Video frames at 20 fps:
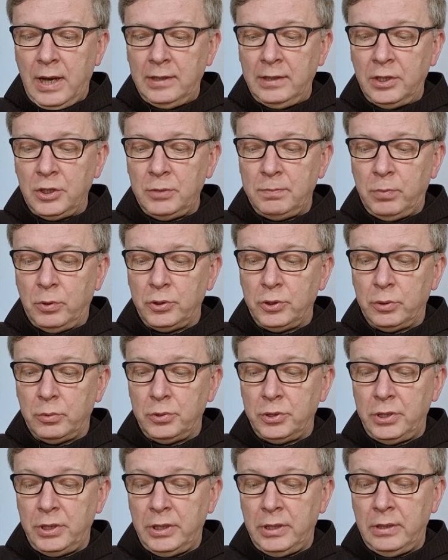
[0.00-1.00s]
Adaś począł
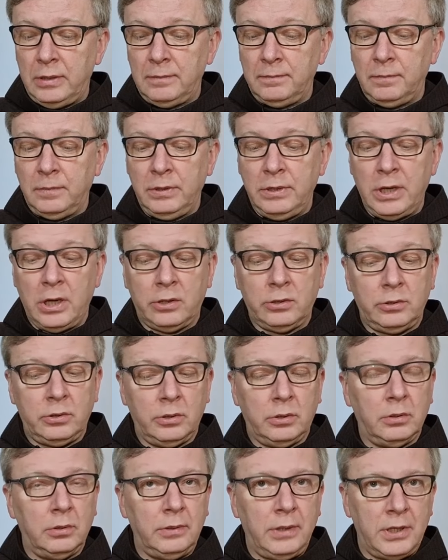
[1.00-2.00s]
się, jak
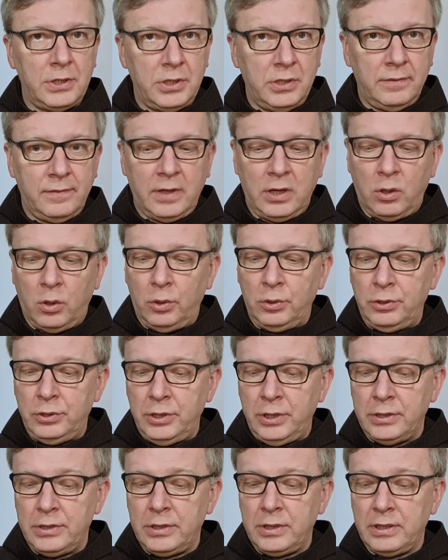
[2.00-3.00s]
to nazywa
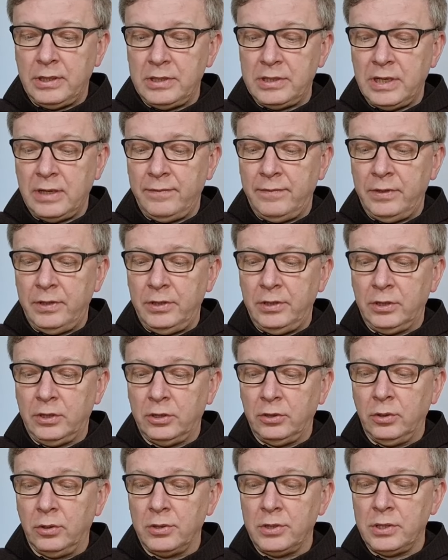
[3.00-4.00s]
ojciec Ksawery
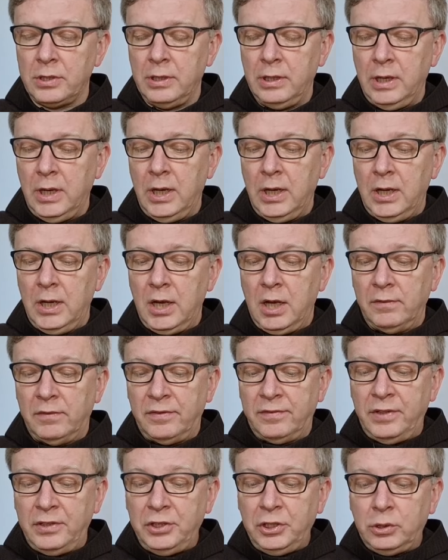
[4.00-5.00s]
Knoc, w
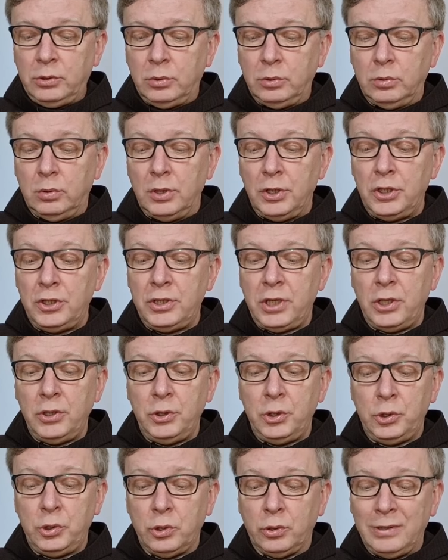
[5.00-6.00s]
wyniku
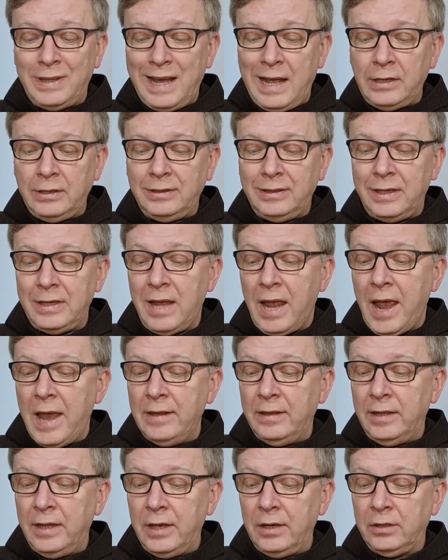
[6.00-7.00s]
szczęściodajnej
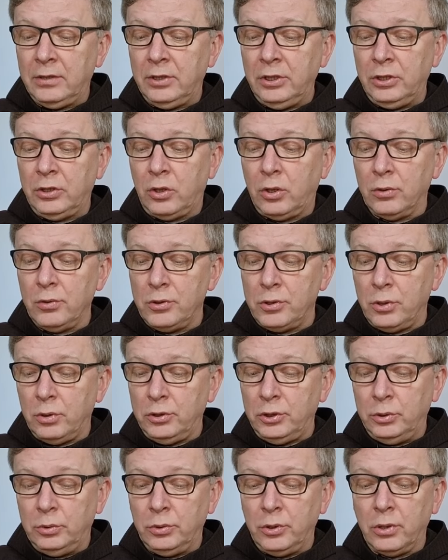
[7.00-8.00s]
energii
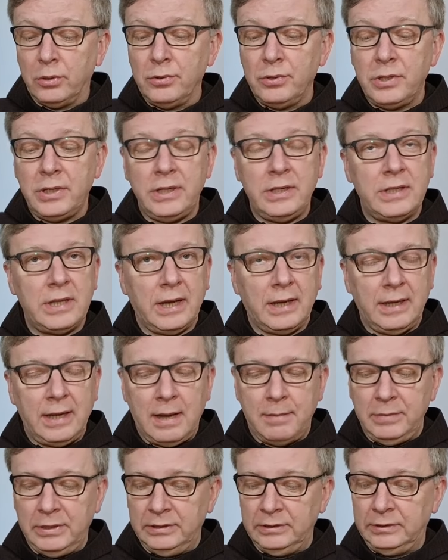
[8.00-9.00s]
konsolidującej
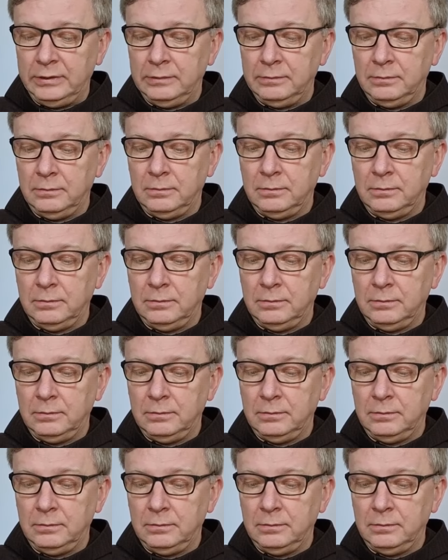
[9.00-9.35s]
sakrament,